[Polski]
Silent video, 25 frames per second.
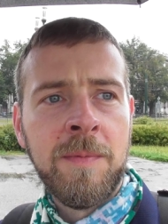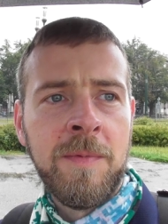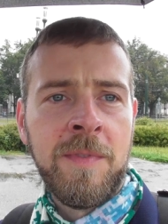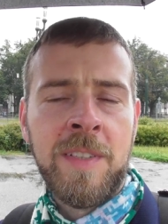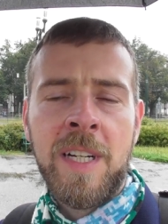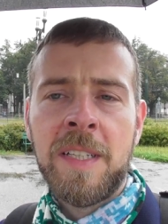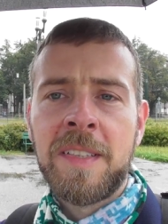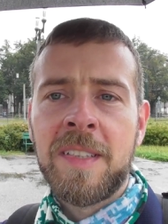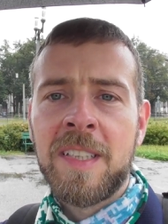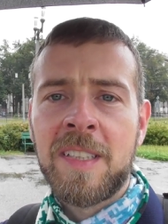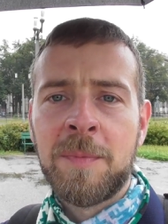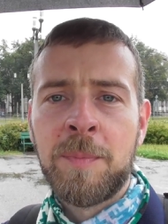
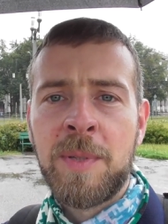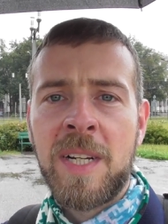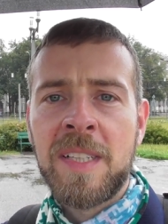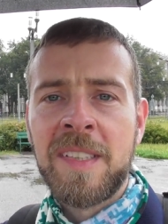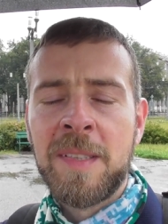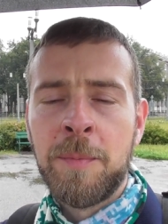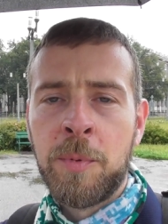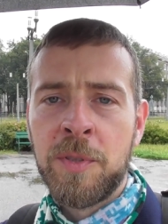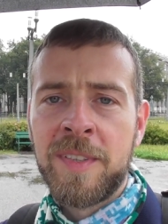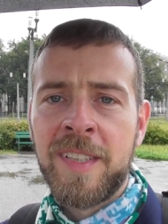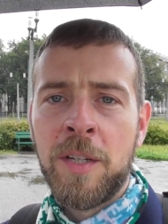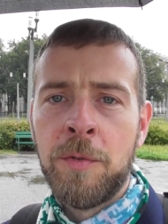wraca z
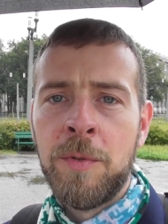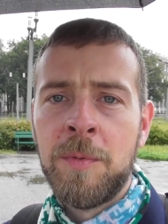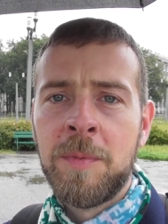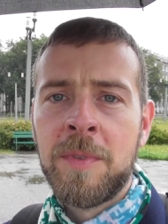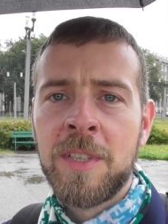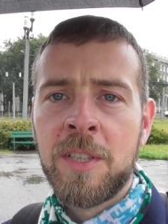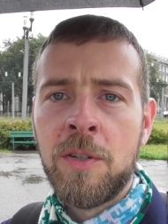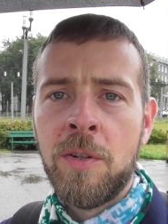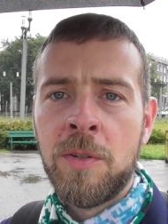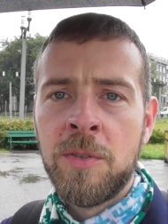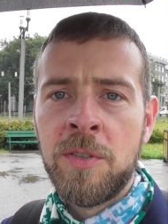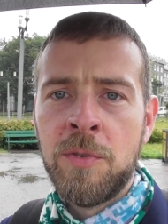pracy po całym
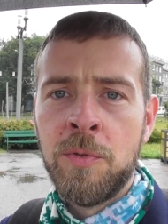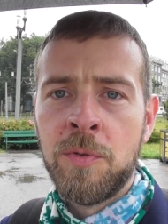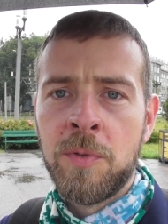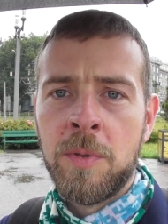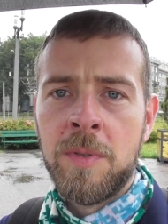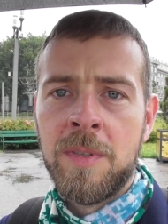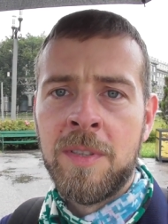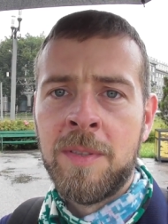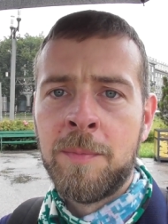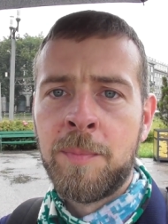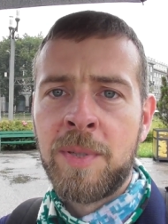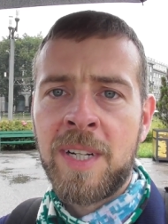
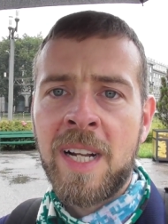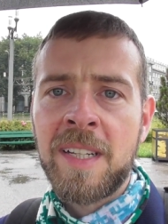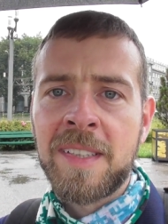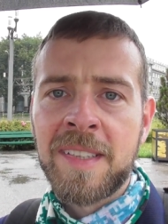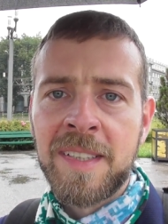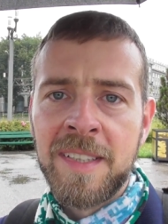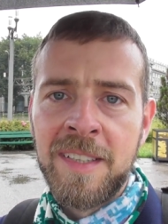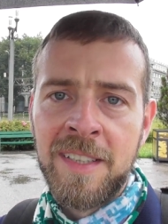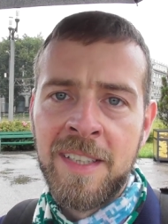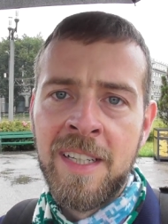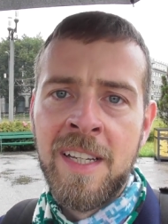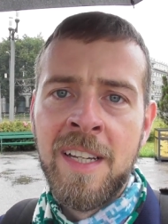tygodniu
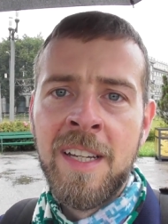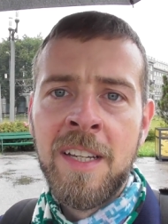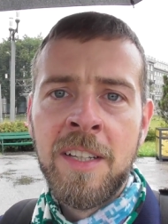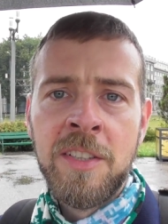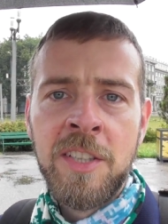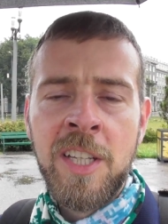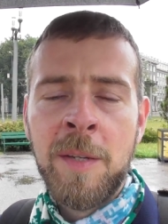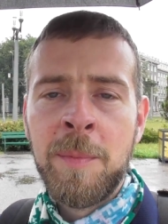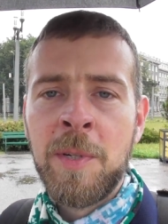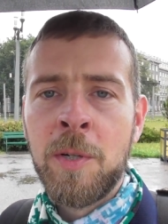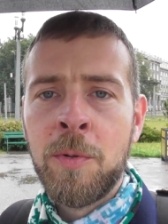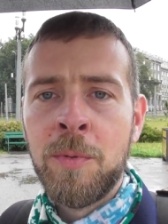pracy,
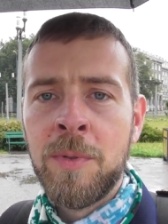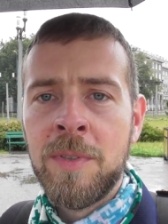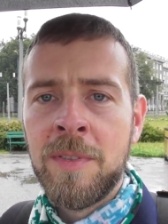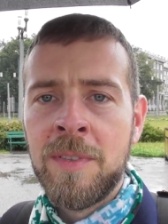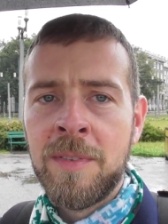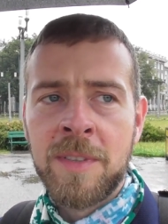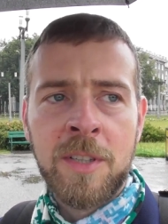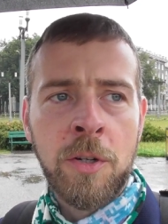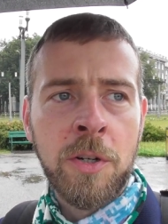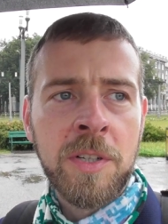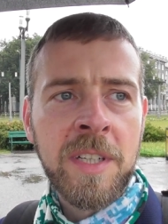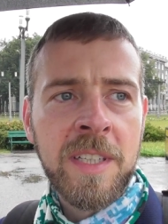nie miał
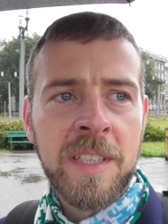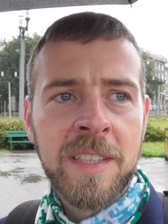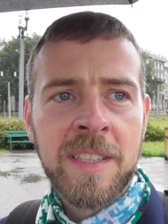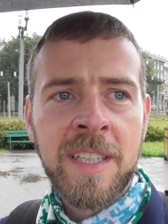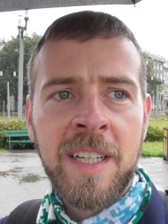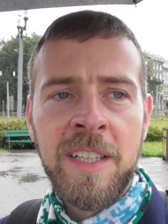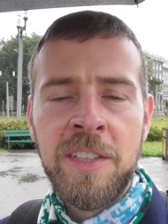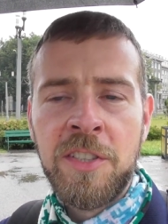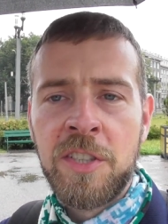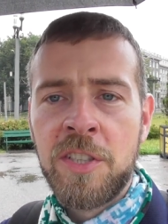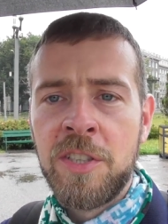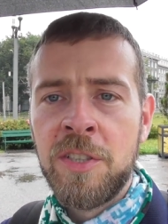chorej
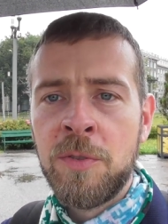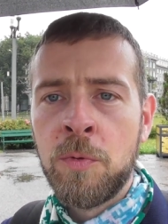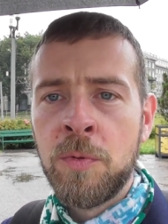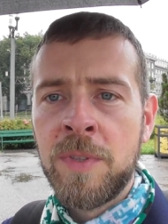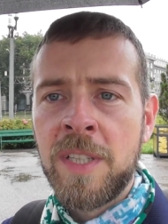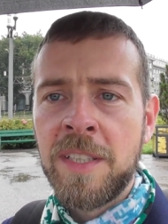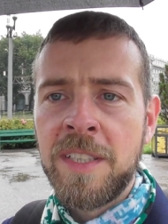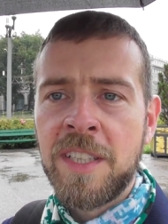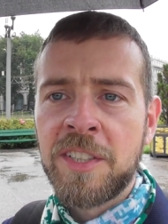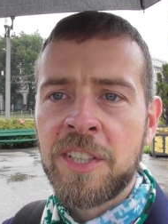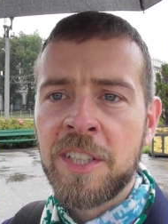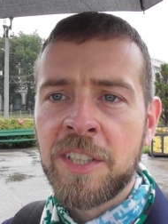chęci
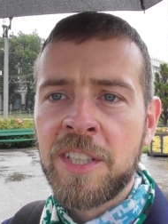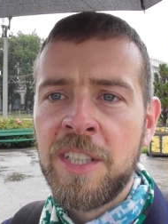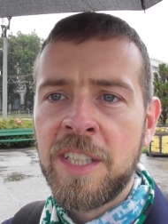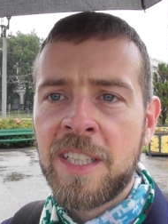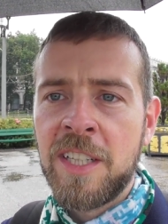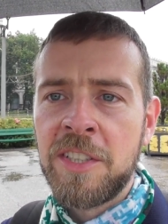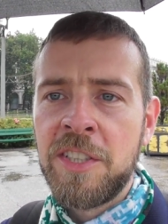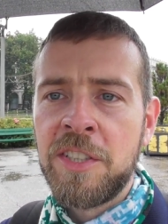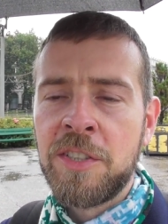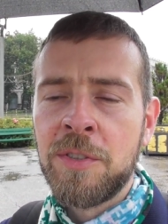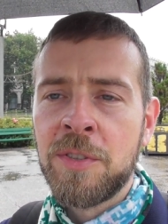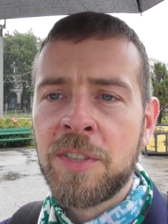udania się
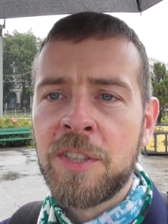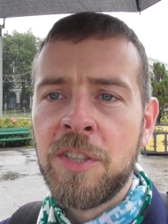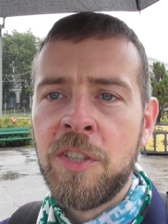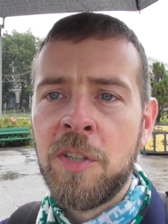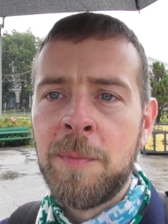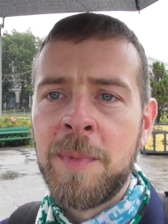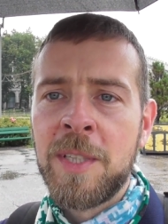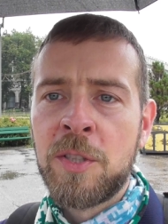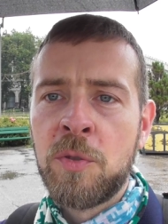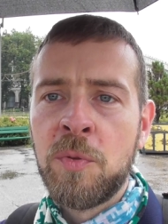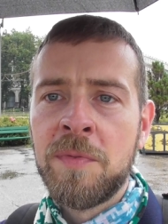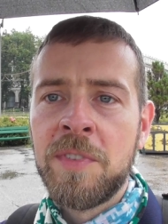kilkadziesiąt
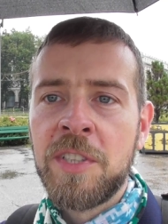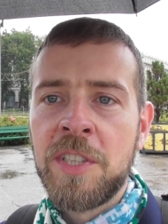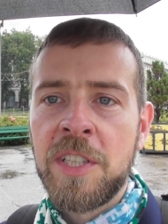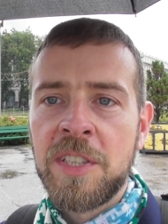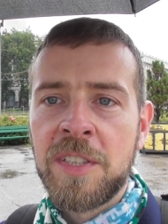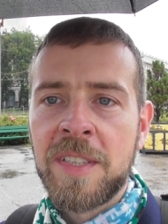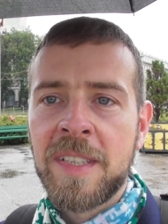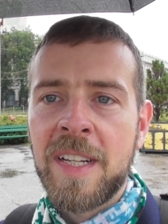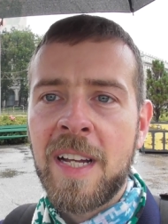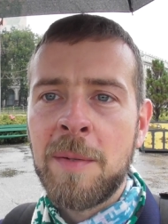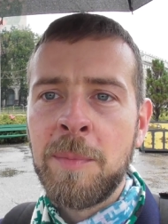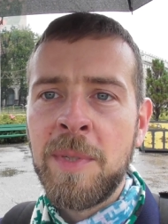kilometrów
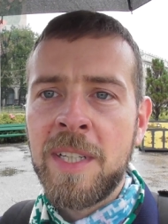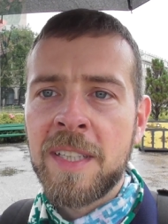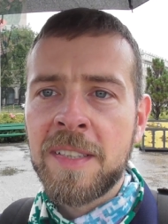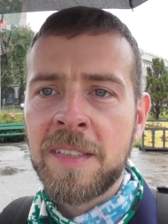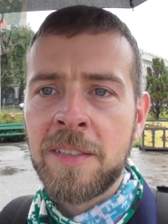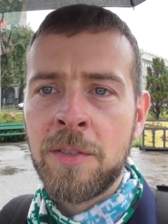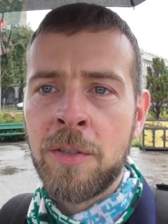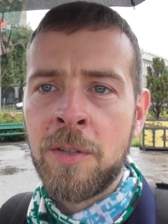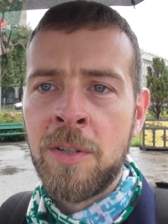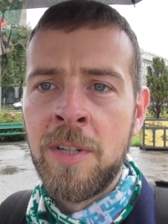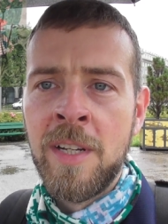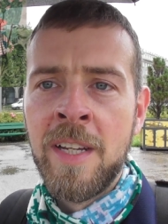gdzieś za
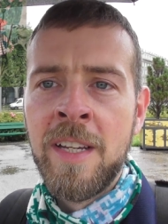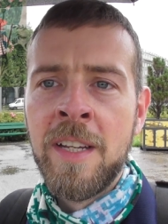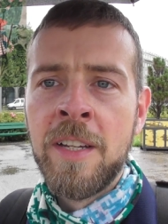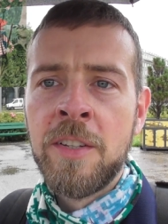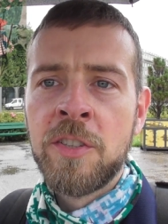miasto,